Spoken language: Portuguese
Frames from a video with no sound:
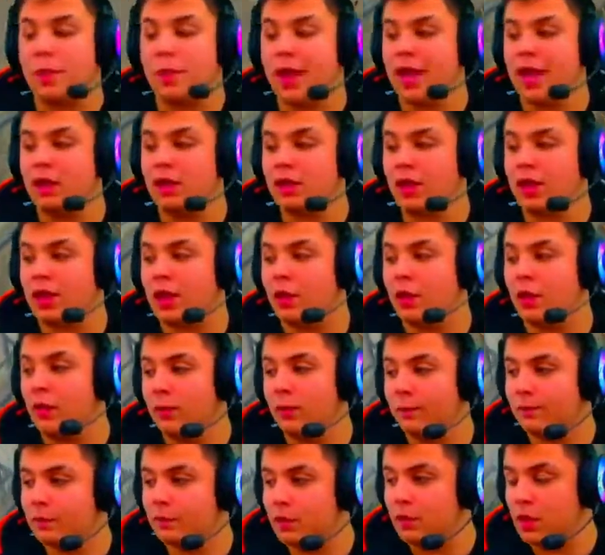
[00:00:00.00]
RP, entendeu?
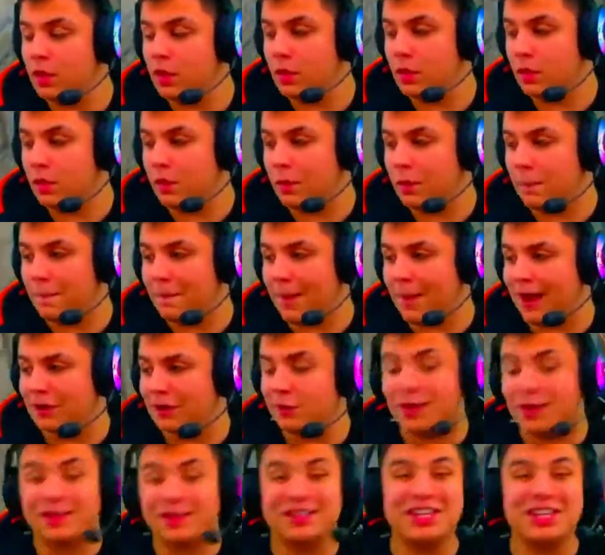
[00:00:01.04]
Mas
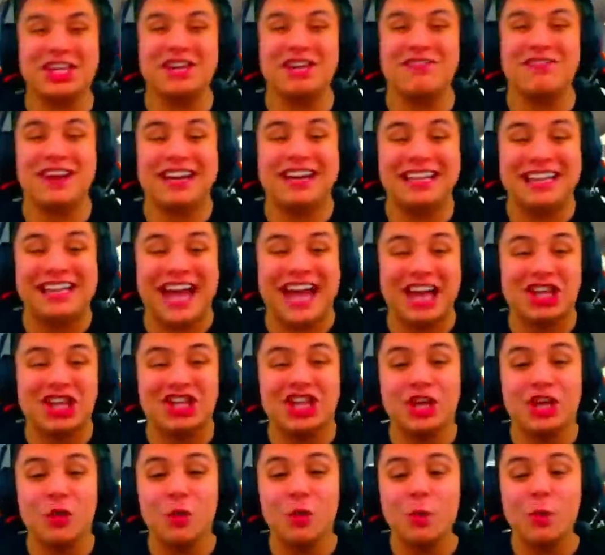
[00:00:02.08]
não existe rivalidade é,
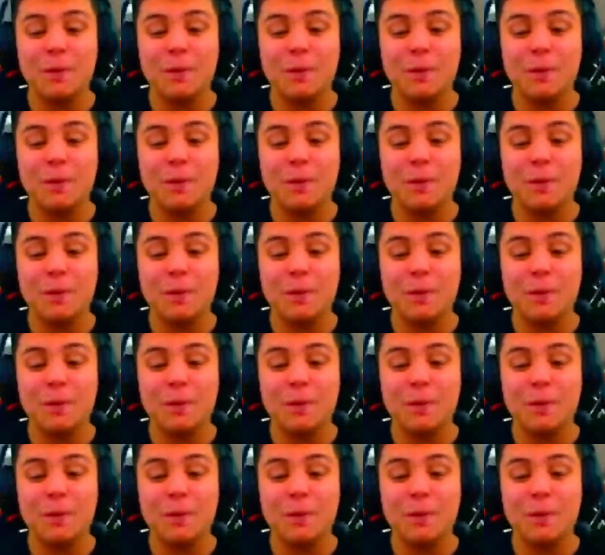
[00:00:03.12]
nenhuma.